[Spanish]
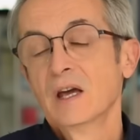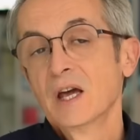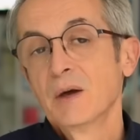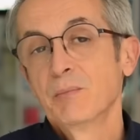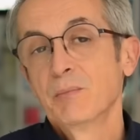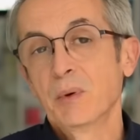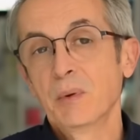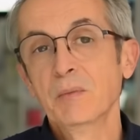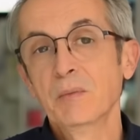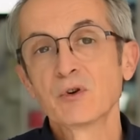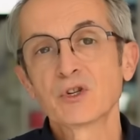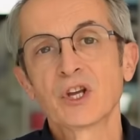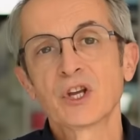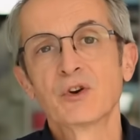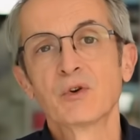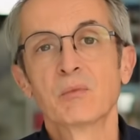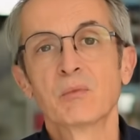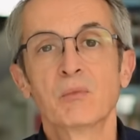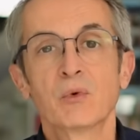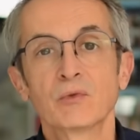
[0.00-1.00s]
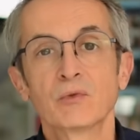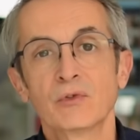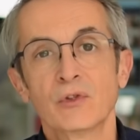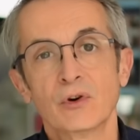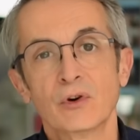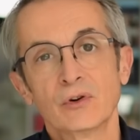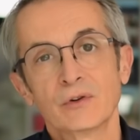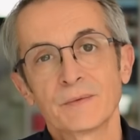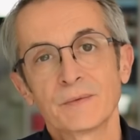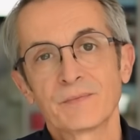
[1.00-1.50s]
Vivimos en un
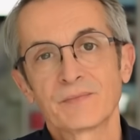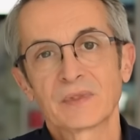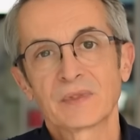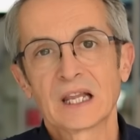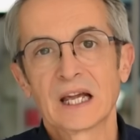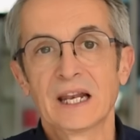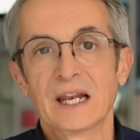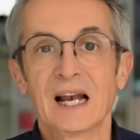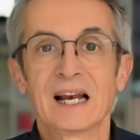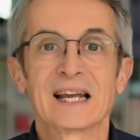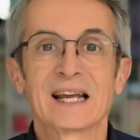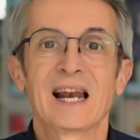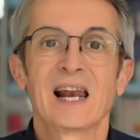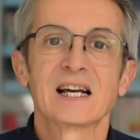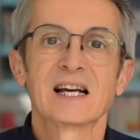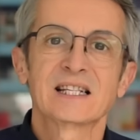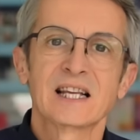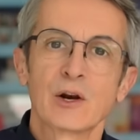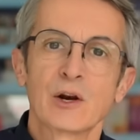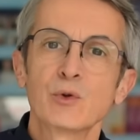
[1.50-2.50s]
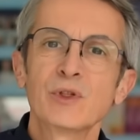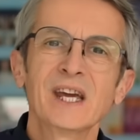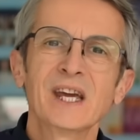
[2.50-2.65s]
mundo en el que la salud